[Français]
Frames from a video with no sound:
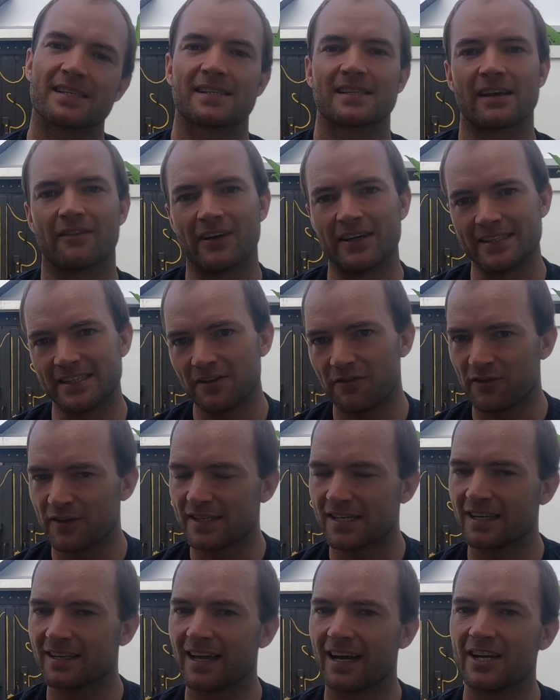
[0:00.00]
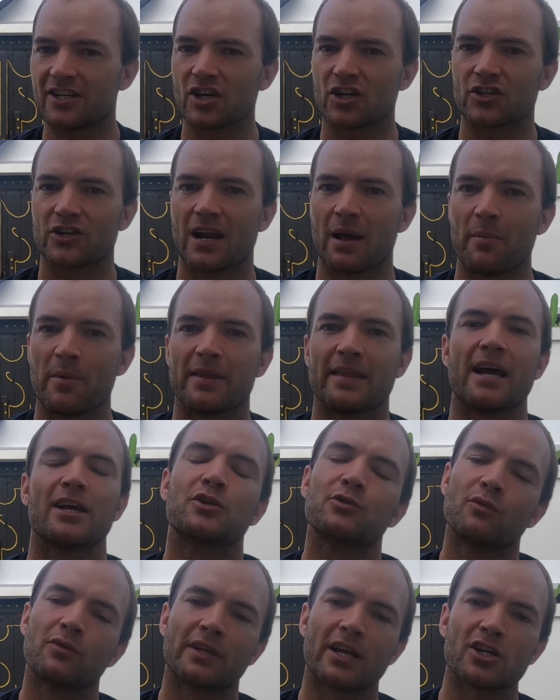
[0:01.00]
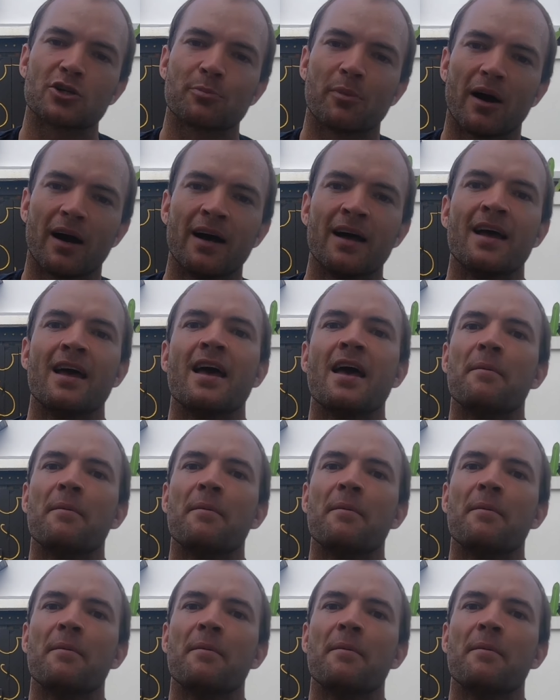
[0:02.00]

Ça va être difficile d'aller chercher la médaille, je vous le cache pas,